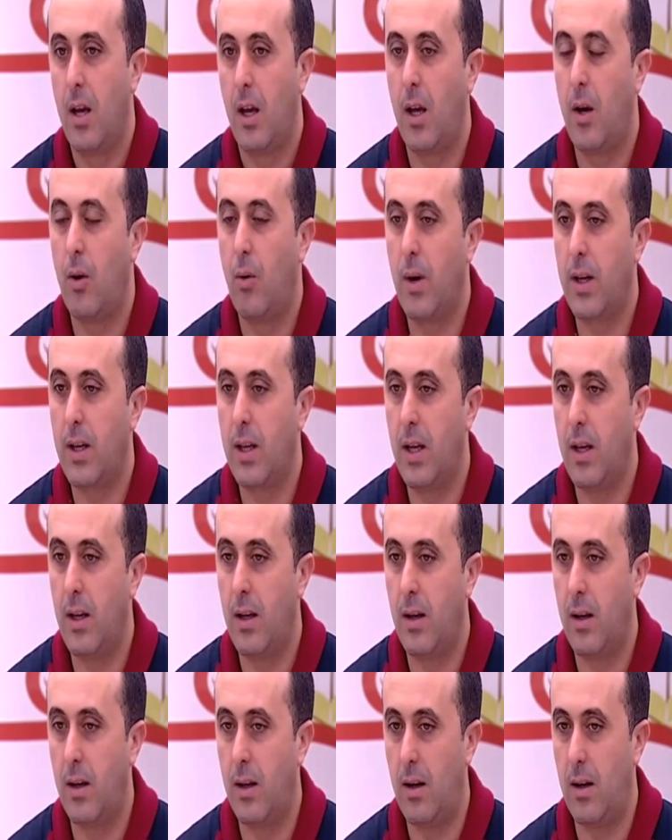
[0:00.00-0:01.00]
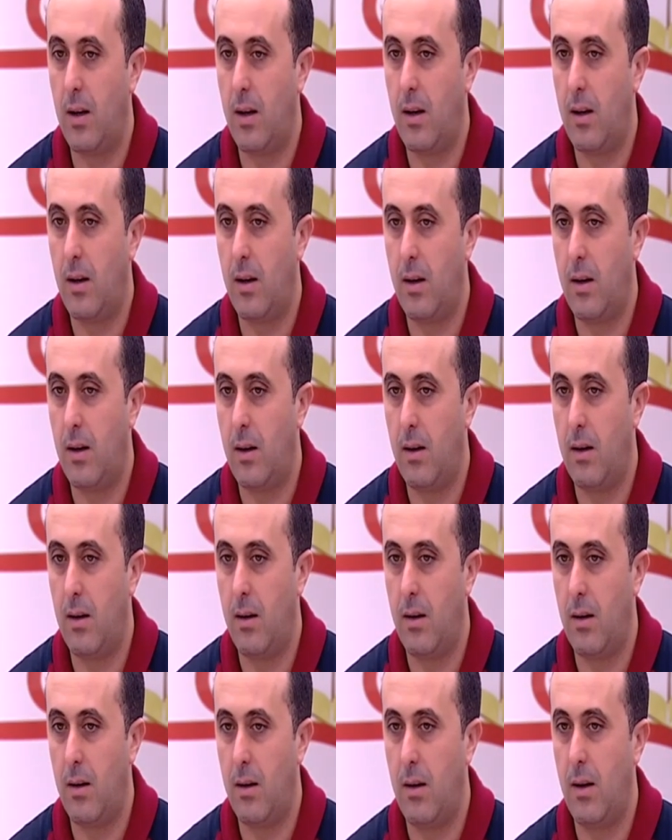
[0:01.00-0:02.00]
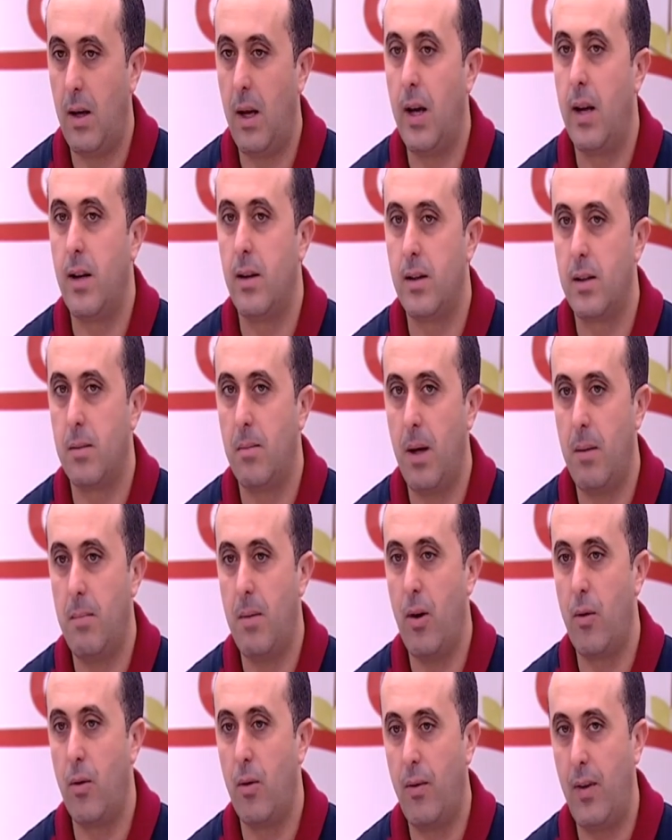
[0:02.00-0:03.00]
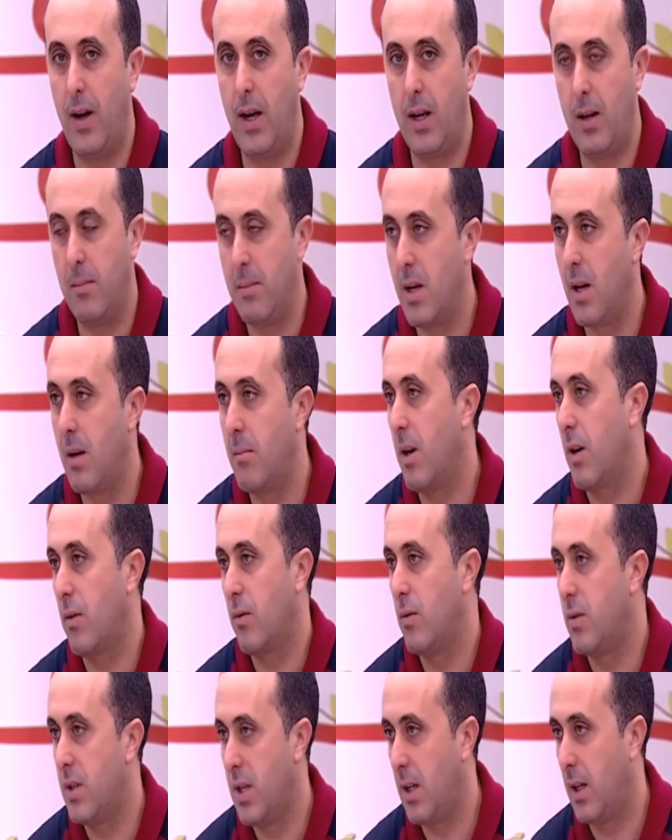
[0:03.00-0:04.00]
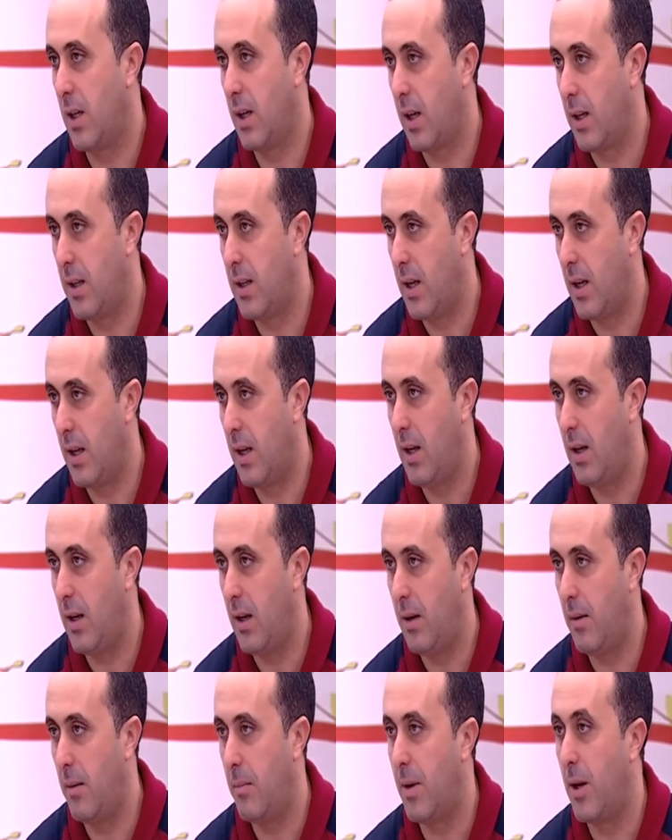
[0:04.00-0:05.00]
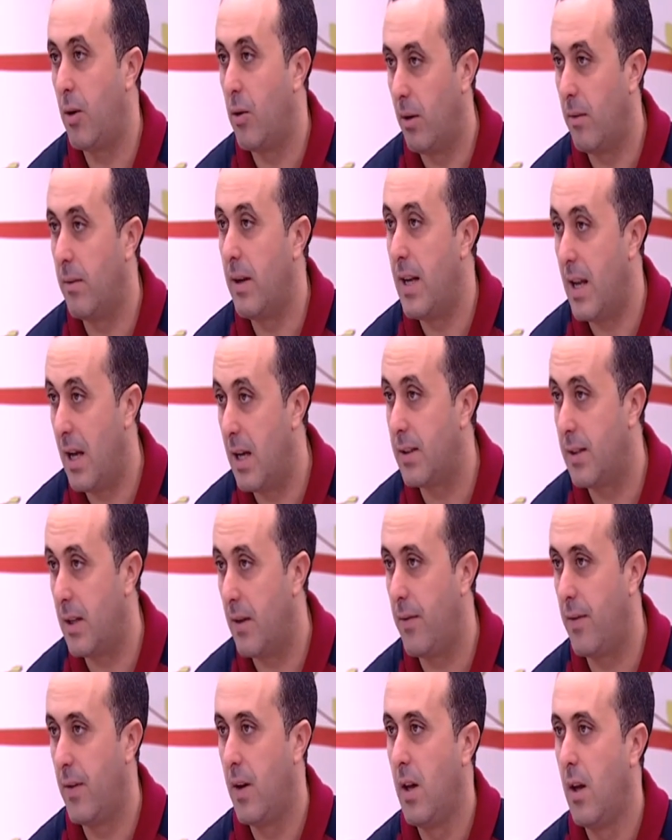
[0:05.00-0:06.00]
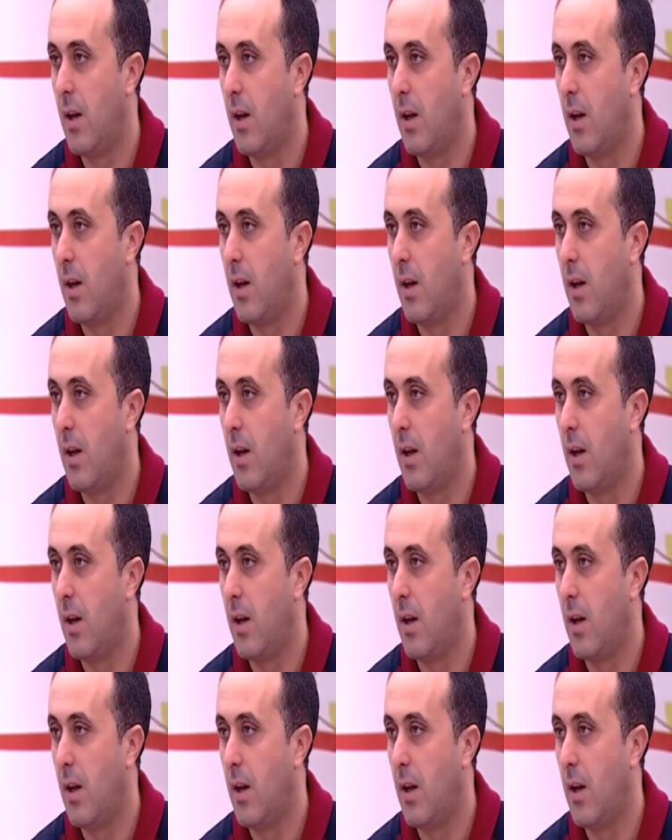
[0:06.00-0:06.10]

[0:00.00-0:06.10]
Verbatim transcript: غير هو كاين الان اللي صبح معروف عالميا الماركتينغ الغذائي اللي للاسف